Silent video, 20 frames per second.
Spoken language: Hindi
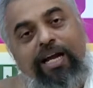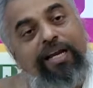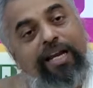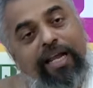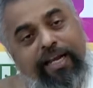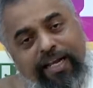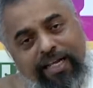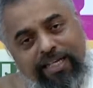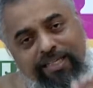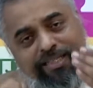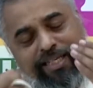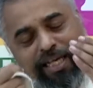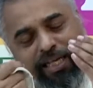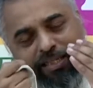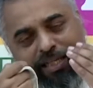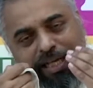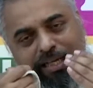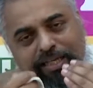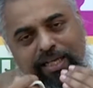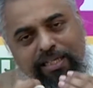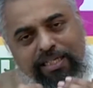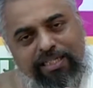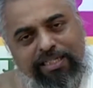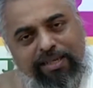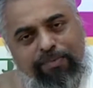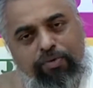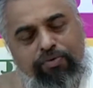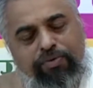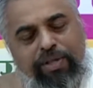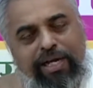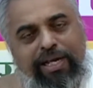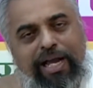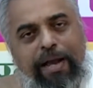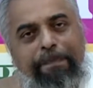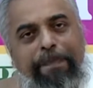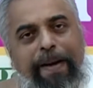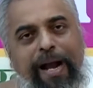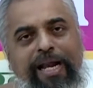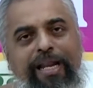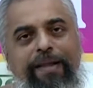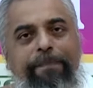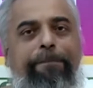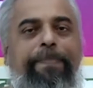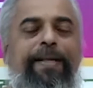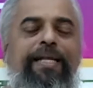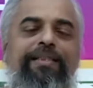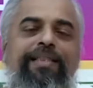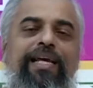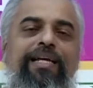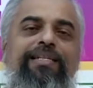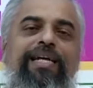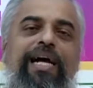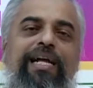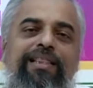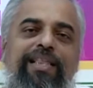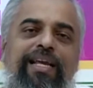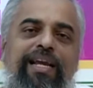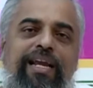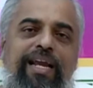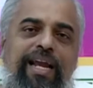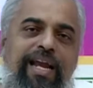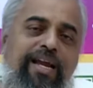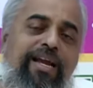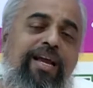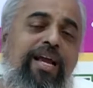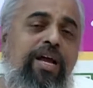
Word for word: लेकिन जैसे जैसे समुंदर का पानी पीते जाते हैं